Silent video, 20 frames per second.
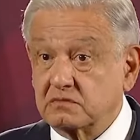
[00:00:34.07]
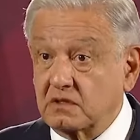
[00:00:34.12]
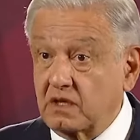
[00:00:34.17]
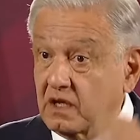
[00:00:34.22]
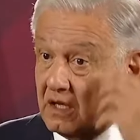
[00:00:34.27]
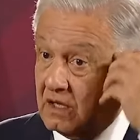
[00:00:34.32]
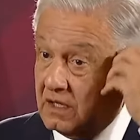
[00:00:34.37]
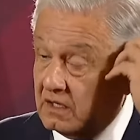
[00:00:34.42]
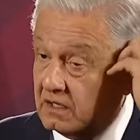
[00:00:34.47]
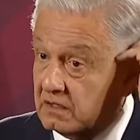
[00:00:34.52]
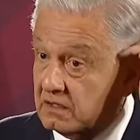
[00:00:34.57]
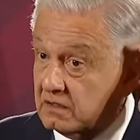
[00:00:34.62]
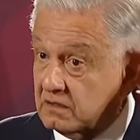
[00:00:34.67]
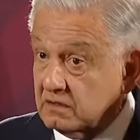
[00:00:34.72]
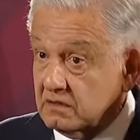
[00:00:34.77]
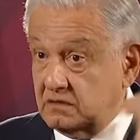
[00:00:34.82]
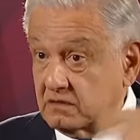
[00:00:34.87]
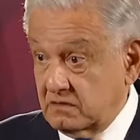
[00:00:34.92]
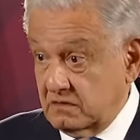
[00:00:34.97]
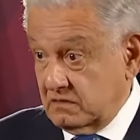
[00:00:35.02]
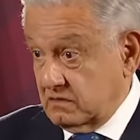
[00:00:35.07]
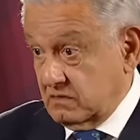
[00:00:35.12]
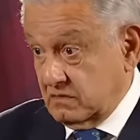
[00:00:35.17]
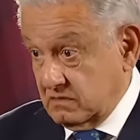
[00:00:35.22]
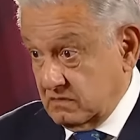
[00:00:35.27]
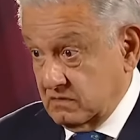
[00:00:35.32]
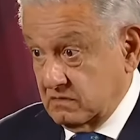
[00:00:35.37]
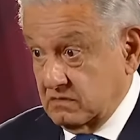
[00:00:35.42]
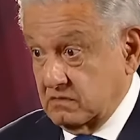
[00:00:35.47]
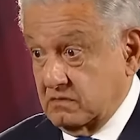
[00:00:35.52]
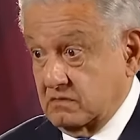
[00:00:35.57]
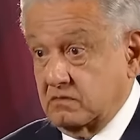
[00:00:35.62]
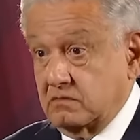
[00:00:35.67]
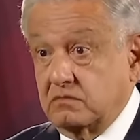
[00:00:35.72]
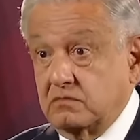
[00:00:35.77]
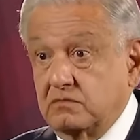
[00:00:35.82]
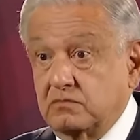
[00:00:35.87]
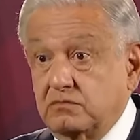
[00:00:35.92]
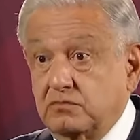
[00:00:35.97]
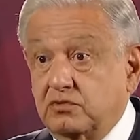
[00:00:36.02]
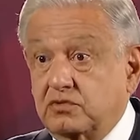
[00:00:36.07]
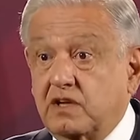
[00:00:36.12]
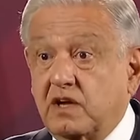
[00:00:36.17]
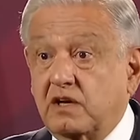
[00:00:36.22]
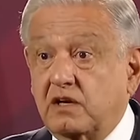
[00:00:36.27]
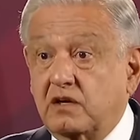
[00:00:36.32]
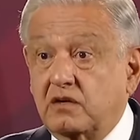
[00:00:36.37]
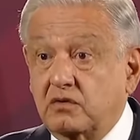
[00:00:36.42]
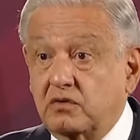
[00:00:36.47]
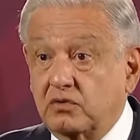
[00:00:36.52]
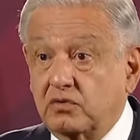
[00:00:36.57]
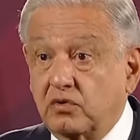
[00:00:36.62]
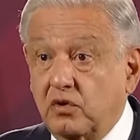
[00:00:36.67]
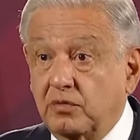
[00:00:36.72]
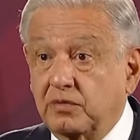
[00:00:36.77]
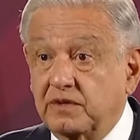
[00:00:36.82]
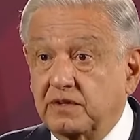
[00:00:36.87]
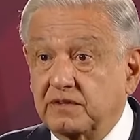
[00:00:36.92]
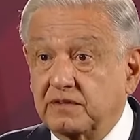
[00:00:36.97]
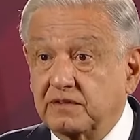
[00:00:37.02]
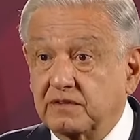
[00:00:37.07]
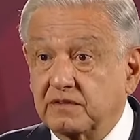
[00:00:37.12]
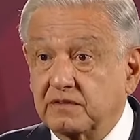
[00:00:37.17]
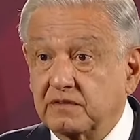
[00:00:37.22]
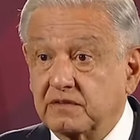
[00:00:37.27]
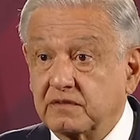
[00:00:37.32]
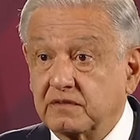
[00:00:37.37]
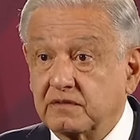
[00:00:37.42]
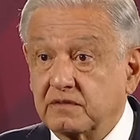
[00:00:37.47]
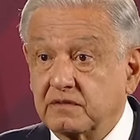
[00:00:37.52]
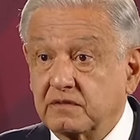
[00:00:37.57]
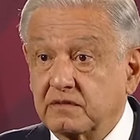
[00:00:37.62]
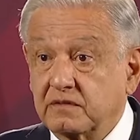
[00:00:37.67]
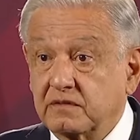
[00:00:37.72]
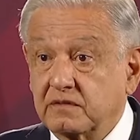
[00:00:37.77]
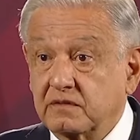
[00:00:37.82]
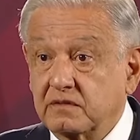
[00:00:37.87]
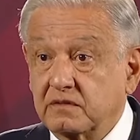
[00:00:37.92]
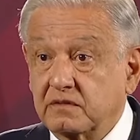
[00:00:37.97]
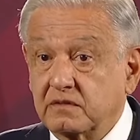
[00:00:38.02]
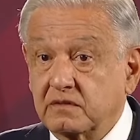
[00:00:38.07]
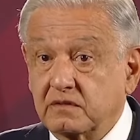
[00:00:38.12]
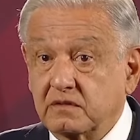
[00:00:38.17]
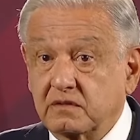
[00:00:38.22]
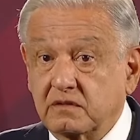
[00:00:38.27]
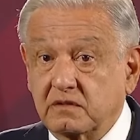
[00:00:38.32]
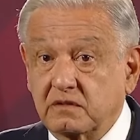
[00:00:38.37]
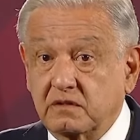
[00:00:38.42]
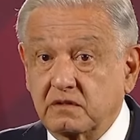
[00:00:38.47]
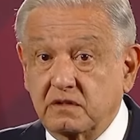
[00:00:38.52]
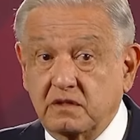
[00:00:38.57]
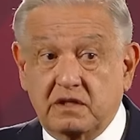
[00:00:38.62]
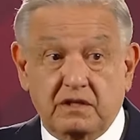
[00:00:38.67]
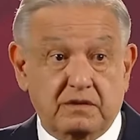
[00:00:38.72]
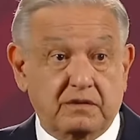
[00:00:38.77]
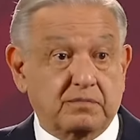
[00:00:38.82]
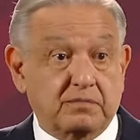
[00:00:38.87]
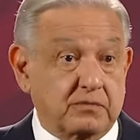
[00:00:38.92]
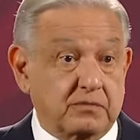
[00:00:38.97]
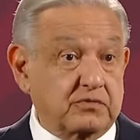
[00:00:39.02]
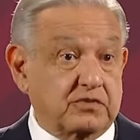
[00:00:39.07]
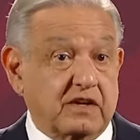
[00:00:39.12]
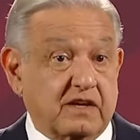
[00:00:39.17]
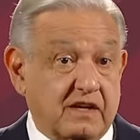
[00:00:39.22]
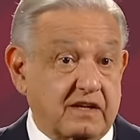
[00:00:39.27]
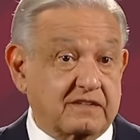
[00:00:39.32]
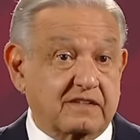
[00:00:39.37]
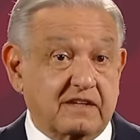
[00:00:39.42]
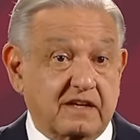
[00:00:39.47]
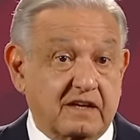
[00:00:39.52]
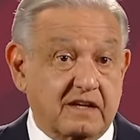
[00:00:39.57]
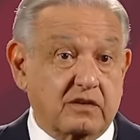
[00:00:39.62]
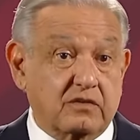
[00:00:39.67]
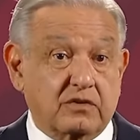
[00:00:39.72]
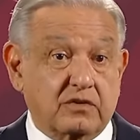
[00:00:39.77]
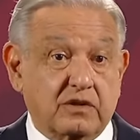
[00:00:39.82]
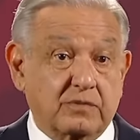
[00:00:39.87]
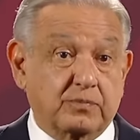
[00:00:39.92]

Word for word: a buscar a los jóvenes y vamos a castigar a los